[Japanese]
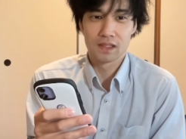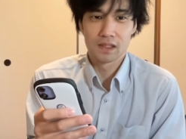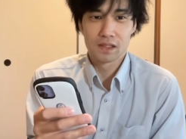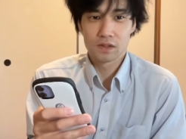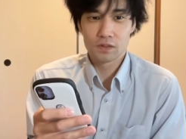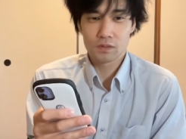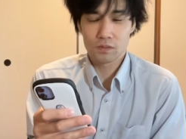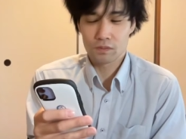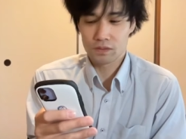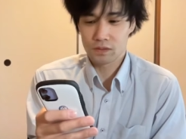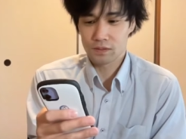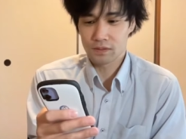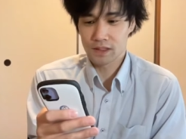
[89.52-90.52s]
ちょっと
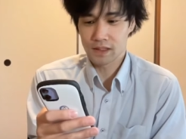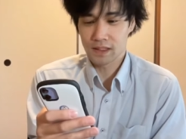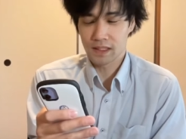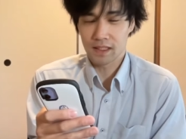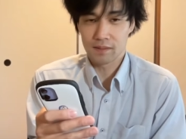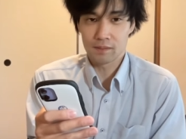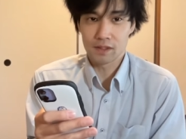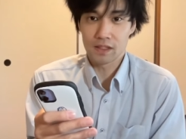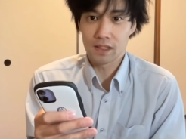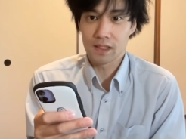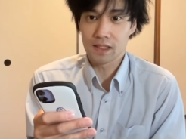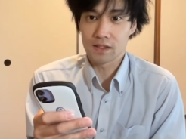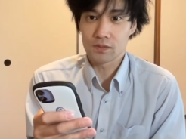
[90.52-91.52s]
腰を据えて、一回ね、